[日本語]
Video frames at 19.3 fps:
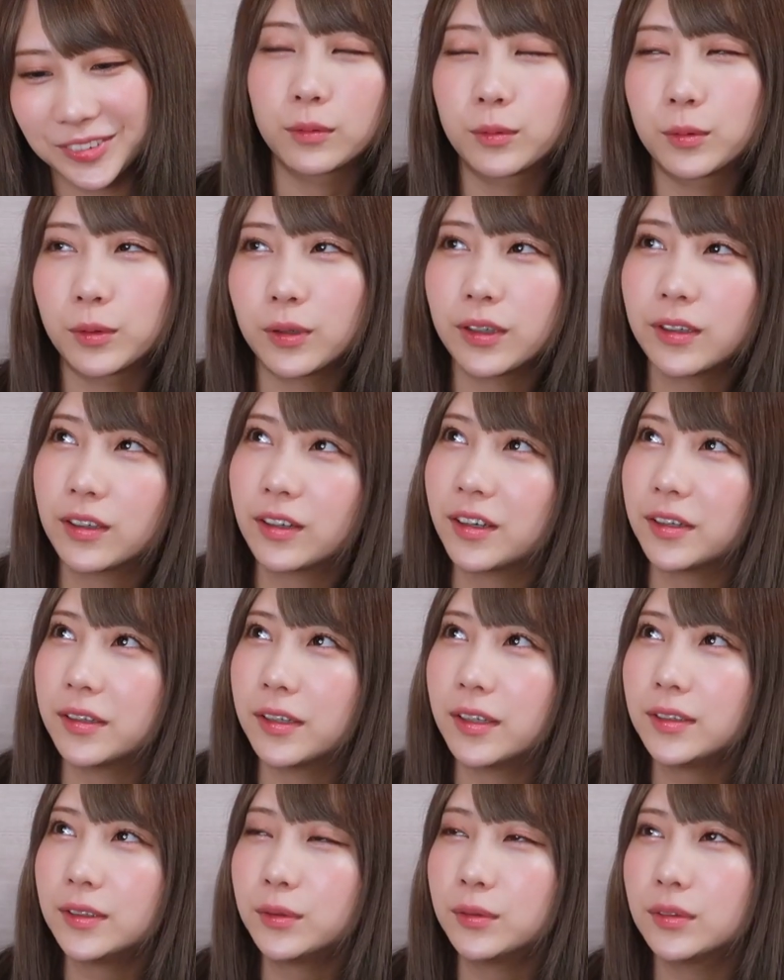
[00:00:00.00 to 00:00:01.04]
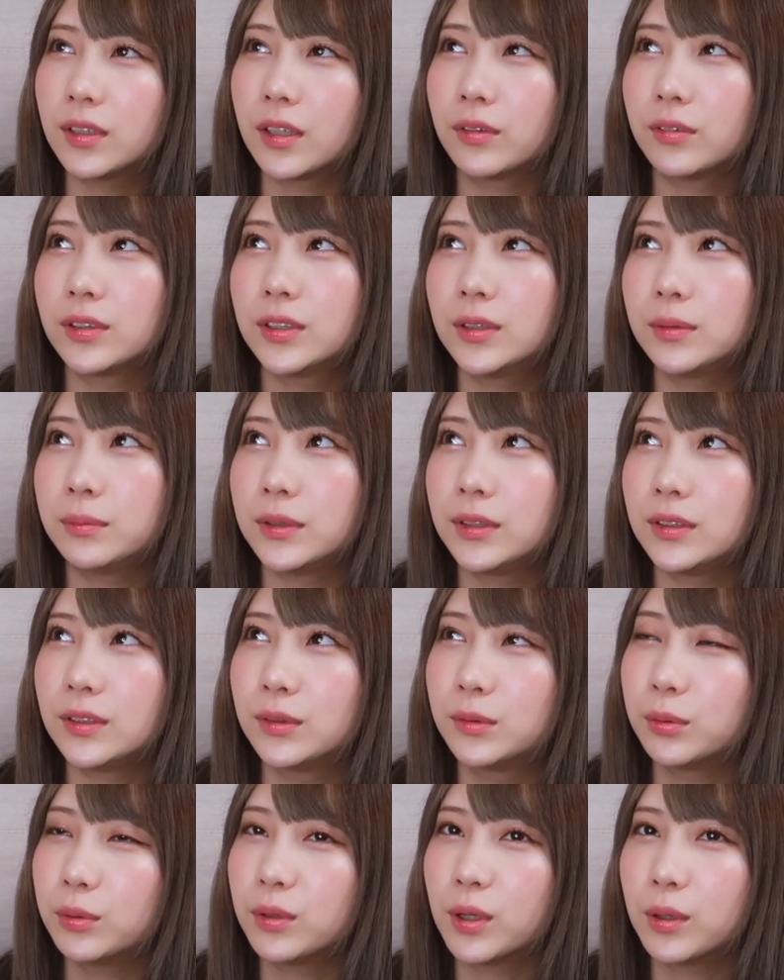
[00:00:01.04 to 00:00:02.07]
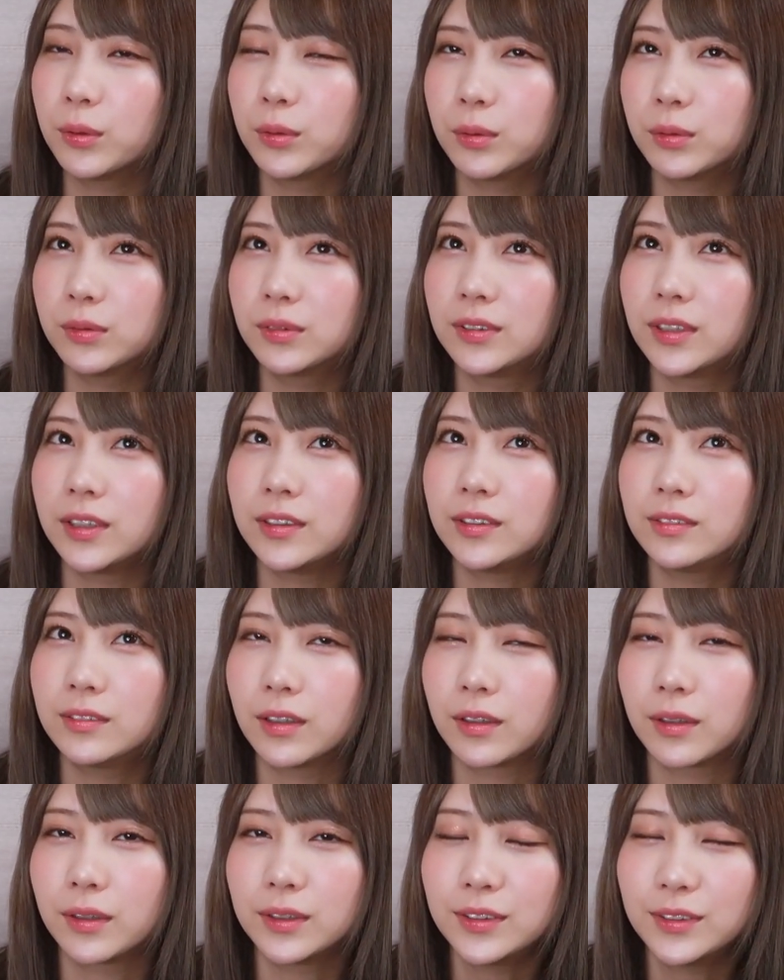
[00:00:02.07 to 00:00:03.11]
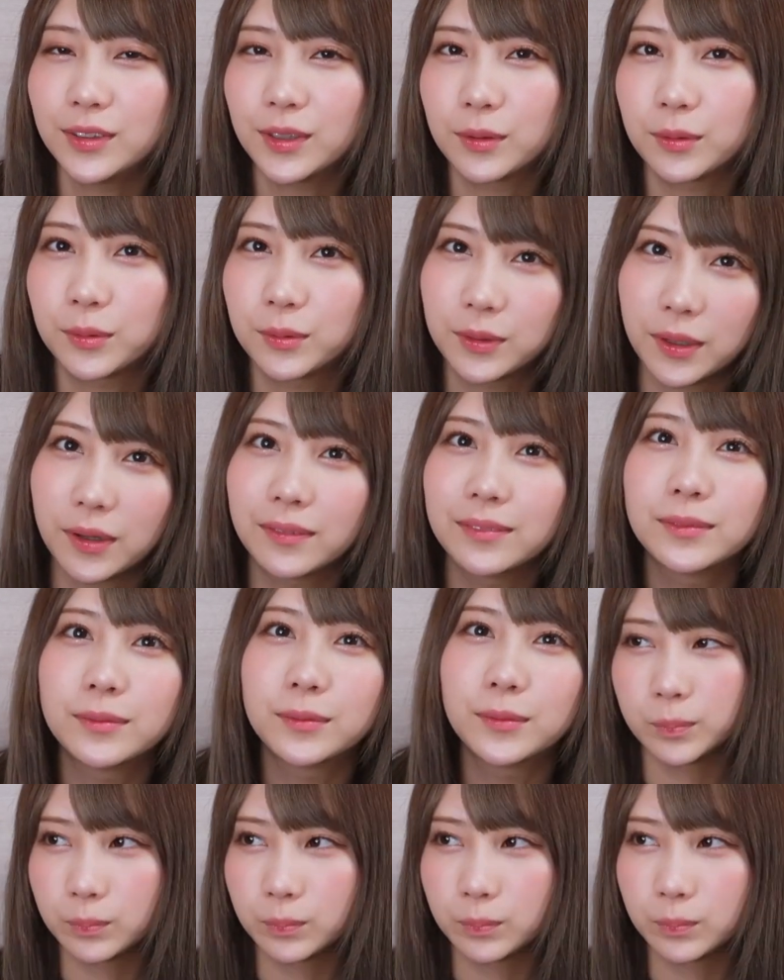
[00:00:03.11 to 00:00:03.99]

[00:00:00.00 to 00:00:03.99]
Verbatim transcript: これから何を楽しみに動画を撮っていったらいいんだろうか